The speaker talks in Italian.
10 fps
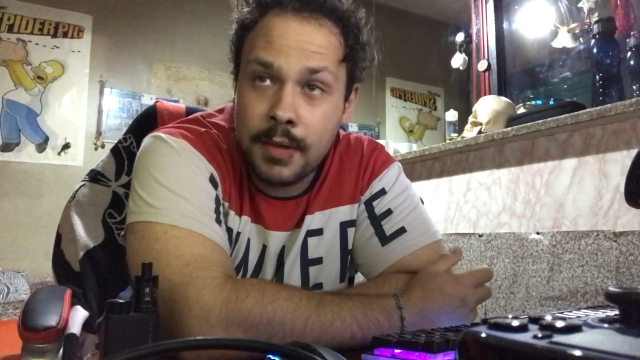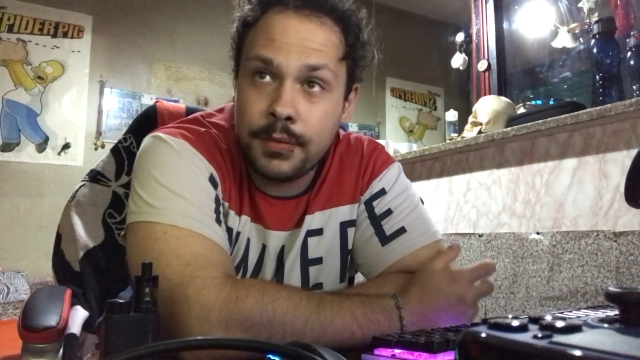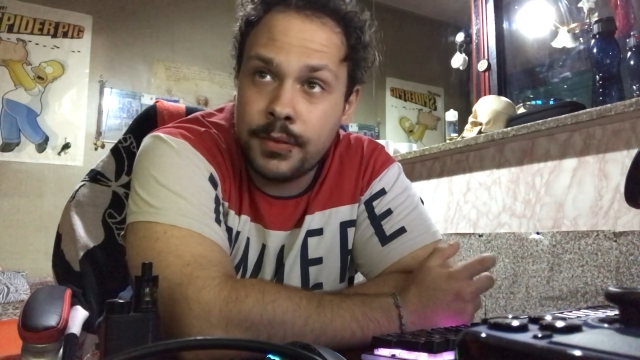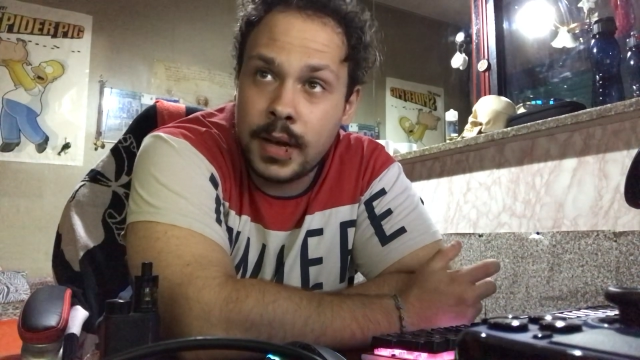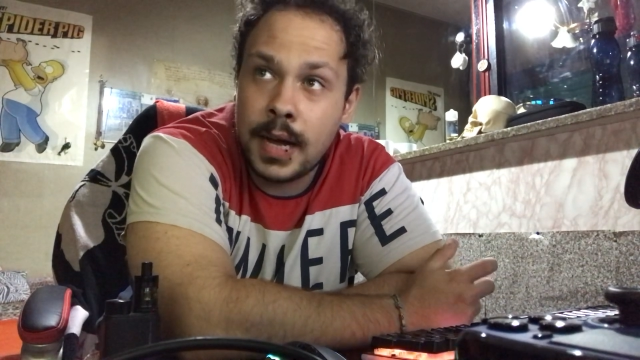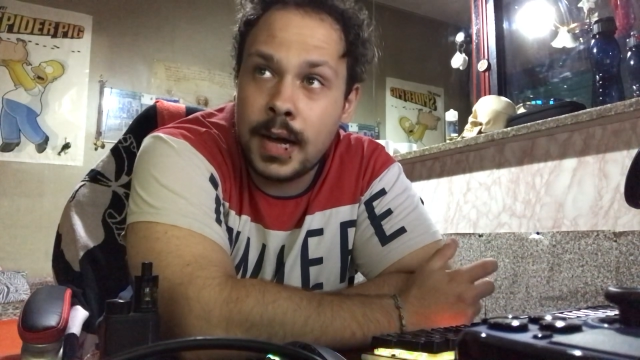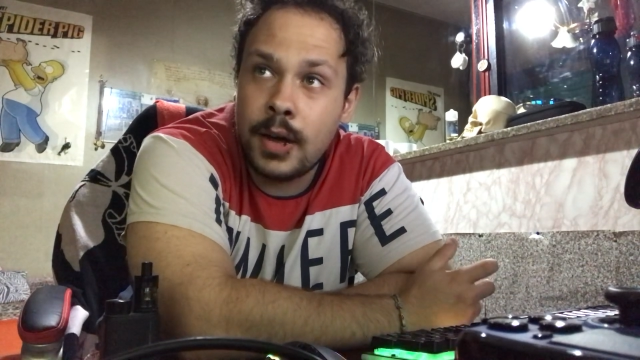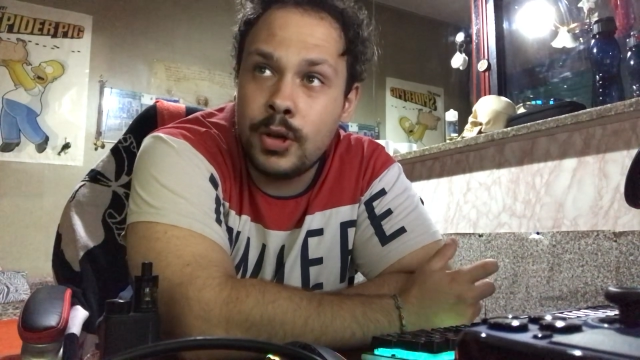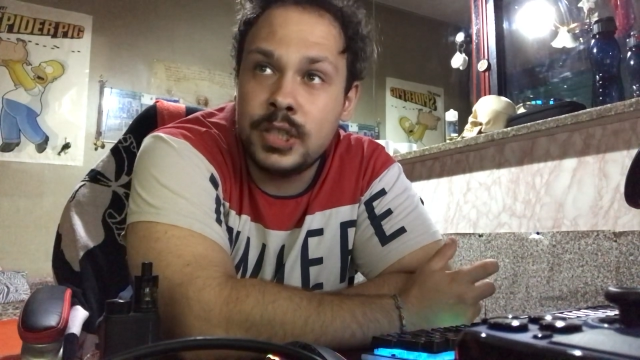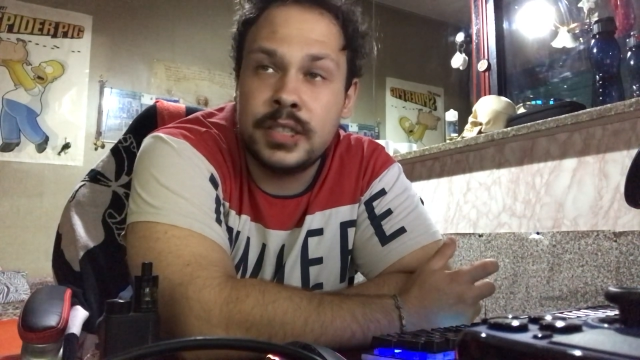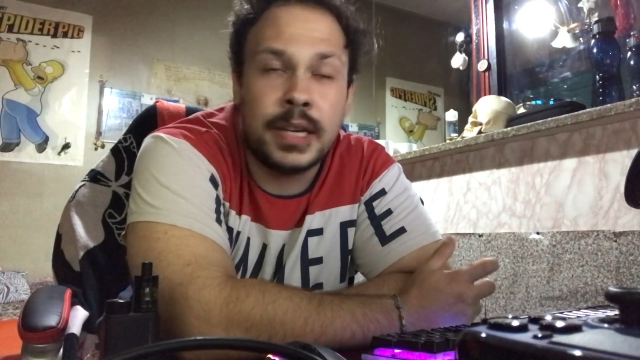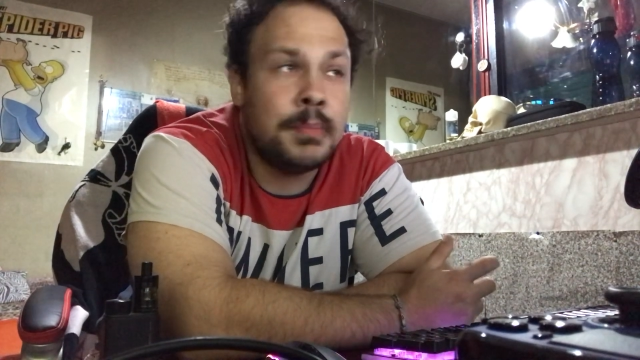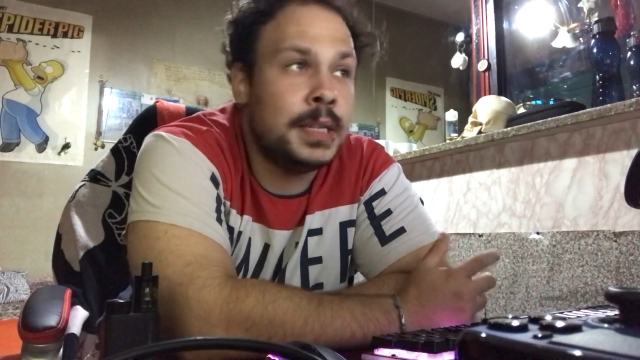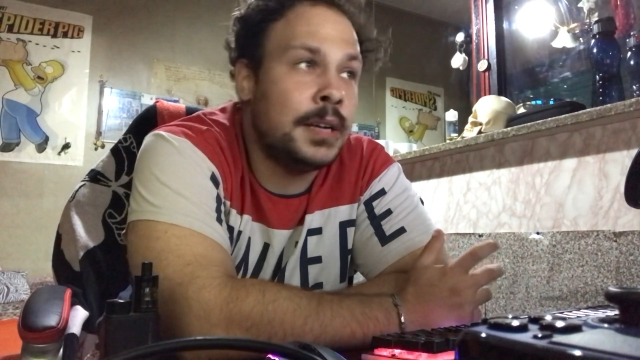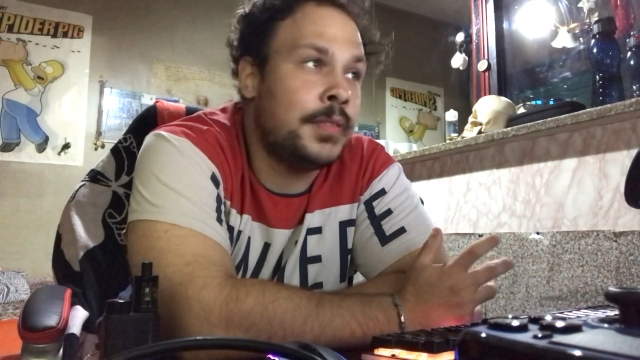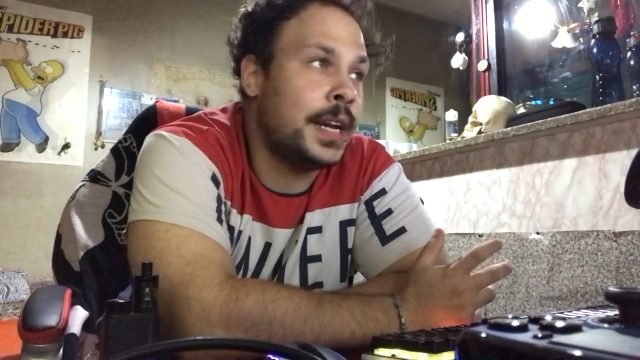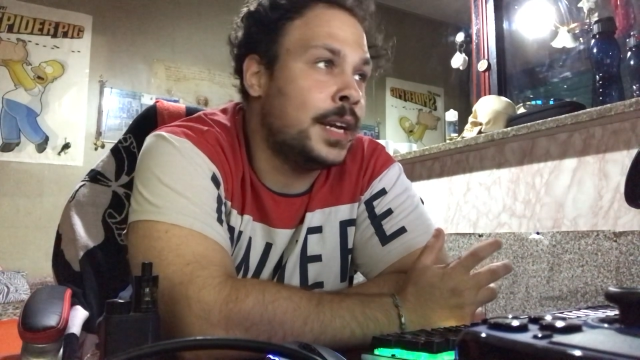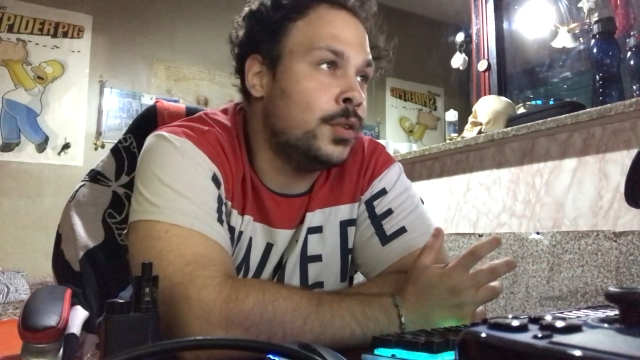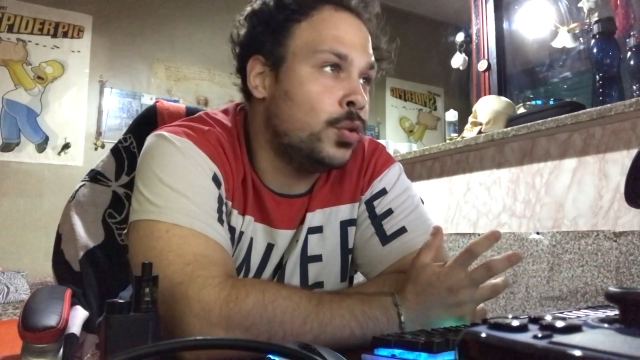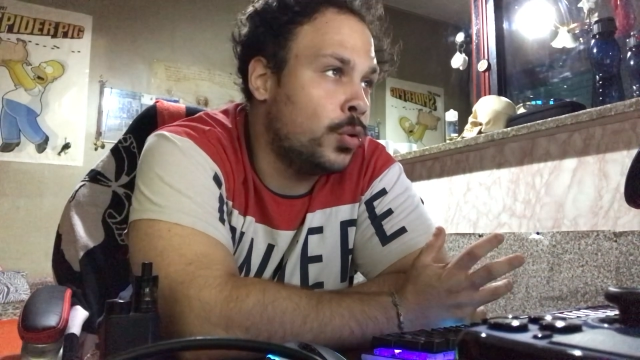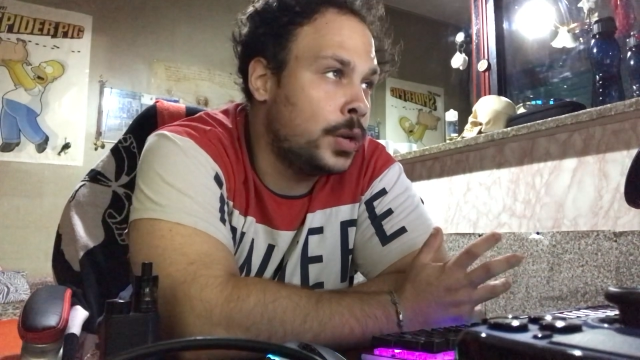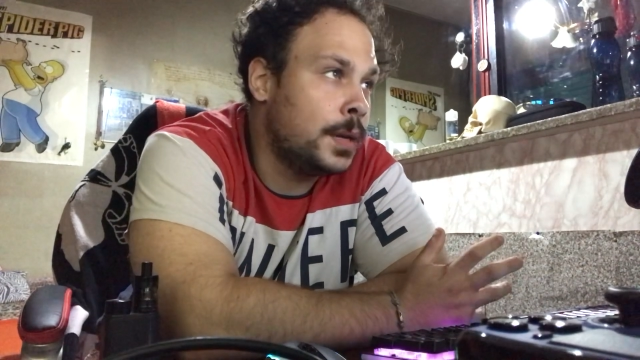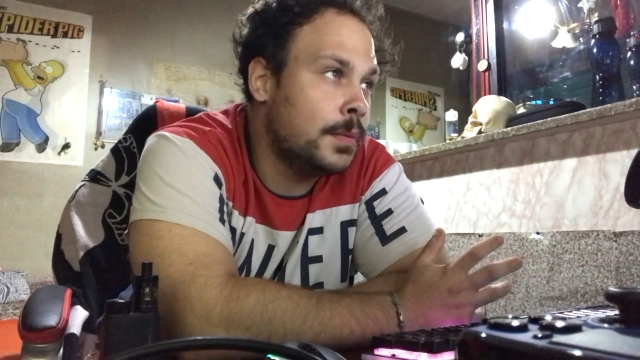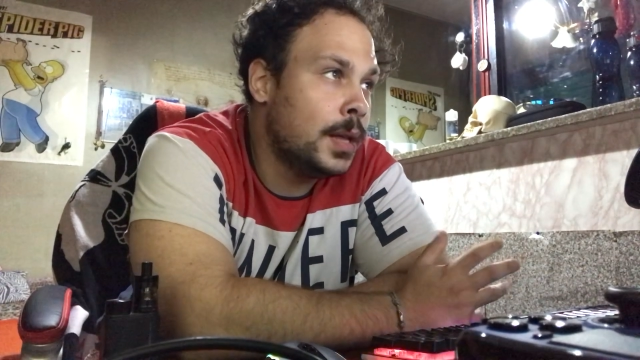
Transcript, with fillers: fa oggi sarebbe da fare a noi